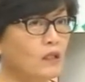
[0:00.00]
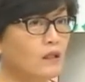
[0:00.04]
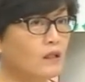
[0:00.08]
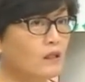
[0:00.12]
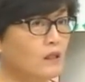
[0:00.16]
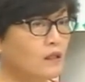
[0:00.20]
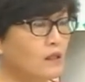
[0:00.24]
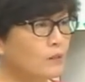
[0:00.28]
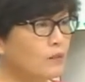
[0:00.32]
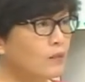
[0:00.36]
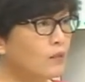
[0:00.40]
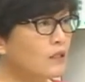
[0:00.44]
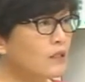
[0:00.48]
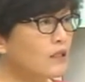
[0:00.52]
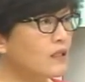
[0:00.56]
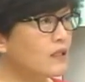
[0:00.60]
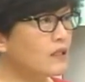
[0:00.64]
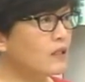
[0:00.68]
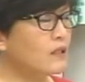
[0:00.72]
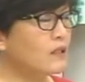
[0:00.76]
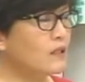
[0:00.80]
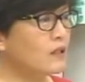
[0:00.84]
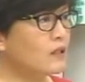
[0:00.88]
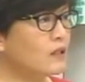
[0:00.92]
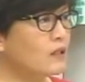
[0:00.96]
可不
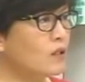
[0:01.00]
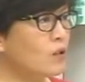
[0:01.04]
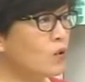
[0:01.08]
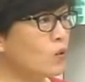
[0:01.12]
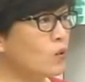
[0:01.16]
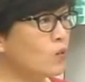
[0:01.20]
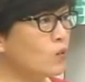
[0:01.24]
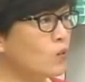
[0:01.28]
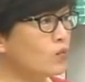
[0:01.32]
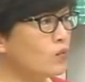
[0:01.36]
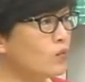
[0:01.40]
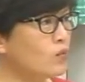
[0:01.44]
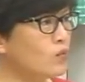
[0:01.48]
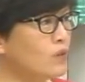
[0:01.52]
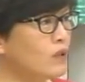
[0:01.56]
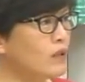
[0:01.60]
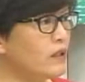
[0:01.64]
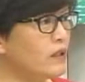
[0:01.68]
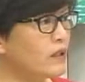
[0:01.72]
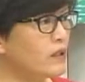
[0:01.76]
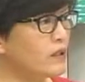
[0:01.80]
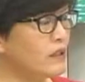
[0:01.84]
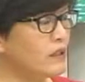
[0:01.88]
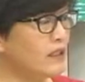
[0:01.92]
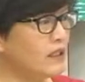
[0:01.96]
可能有
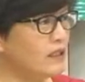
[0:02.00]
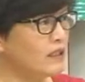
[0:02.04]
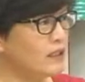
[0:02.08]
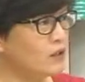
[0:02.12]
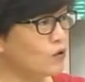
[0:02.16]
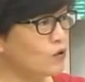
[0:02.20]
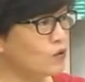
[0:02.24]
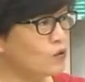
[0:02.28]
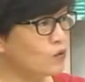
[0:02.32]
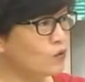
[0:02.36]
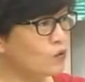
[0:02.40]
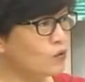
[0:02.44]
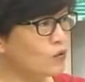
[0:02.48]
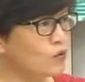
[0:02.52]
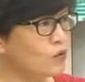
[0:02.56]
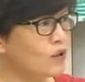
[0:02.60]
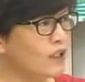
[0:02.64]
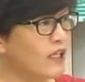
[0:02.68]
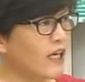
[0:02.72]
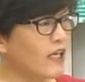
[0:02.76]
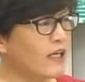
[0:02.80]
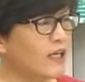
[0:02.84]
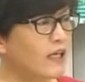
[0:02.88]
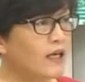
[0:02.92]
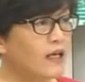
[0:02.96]
一个议定书出
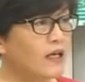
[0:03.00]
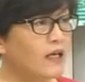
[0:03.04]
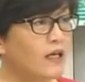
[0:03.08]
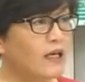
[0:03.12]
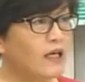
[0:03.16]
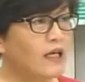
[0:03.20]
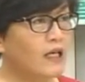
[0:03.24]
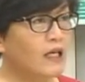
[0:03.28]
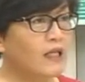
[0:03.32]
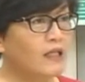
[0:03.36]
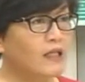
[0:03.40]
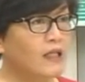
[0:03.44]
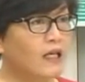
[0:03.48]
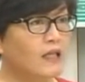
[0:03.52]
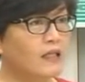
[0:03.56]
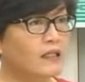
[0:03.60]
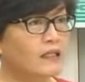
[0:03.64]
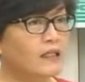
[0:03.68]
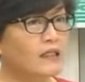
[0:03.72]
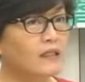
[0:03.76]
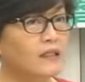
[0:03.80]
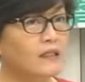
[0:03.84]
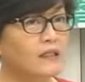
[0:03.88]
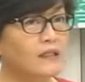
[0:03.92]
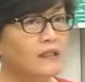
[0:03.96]
现？那
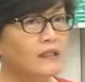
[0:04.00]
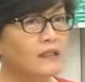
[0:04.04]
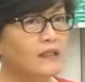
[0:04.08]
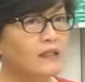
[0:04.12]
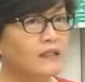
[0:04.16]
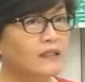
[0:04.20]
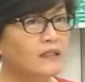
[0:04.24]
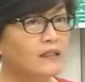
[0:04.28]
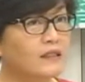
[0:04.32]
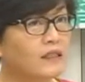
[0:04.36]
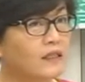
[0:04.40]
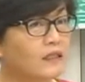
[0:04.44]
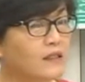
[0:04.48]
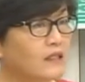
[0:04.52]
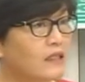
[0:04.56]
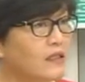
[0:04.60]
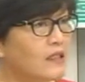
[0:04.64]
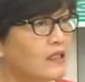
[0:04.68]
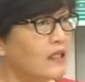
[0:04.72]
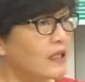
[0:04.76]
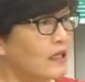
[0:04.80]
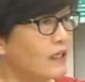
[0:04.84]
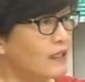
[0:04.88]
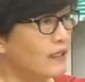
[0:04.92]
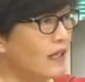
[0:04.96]
这个是
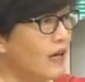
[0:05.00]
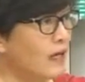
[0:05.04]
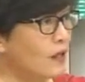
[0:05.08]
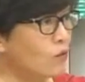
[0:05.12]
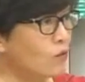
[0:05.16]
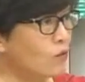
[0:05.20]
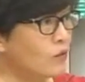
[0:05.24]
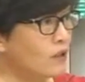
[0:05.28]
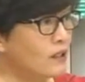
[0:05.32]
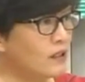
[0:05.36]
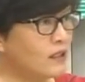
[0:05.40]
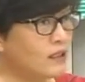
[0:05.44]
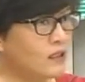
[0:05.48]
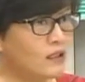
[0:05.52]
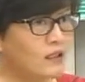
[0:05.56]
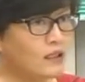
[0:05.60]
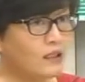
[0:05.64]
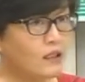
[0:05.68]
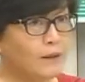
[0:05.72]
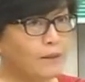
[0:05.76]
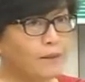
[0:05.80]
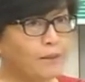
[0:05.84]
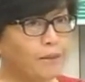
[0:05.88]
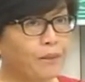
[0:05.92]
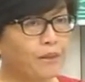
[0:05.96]
一个很大的问题。
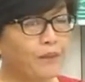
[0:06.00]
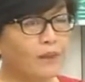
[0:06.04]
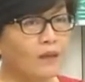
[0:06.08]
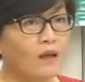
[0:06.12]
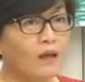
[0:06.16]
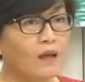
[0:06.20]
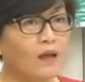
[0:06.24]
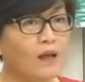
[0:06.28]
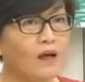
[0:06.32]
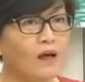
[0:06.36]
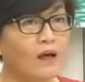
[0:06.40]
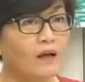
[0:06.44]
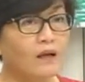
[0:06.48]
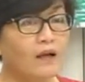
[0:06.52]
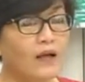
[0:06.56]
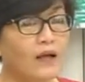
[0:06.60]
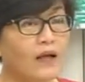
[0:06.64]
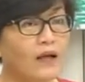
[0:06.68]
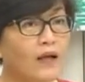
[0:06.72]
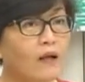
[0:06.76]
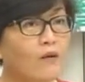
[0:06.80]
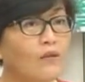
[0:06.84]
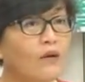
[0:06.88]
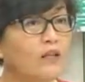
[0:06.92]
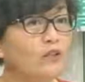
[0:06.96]

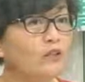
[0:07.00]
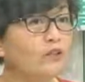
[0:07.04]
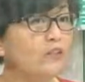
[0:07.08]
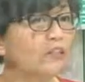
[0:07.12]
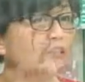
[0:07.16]
那另外